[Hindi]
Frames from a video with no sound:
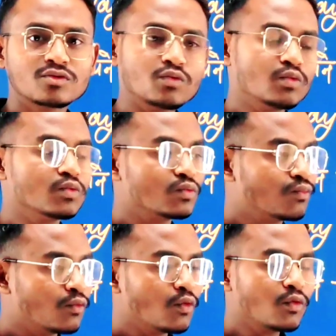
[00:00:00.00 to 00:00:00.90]
तो
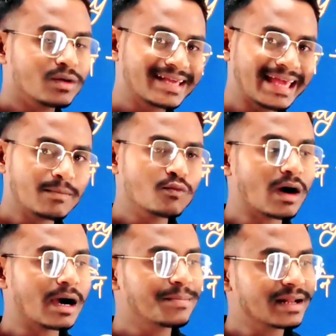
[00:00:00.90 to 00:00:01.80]
वो गेम
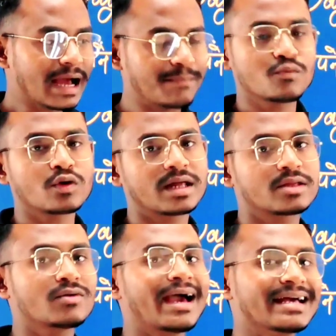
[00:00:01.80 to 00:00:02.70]
वहाँ पर आपको खेल
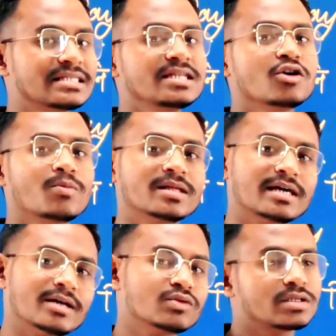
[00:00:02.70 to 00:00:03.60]
रहे तो ऐसी नौबत
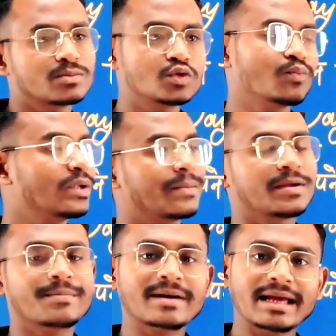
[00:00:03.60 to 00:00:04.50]
आए तो समझो फिर
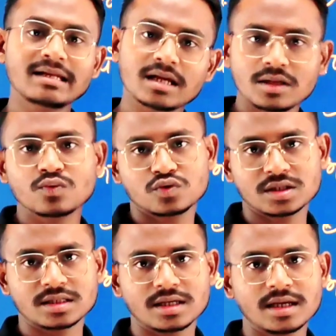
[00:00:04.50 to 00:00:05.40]
आपकी पढ़ाई नहीं हो
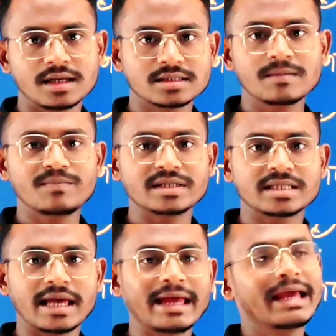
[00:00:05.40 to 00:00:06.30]
सकती सिंपल
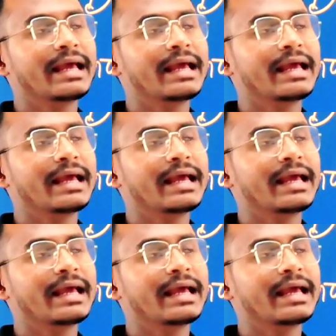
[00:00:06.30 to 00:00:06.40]
सा है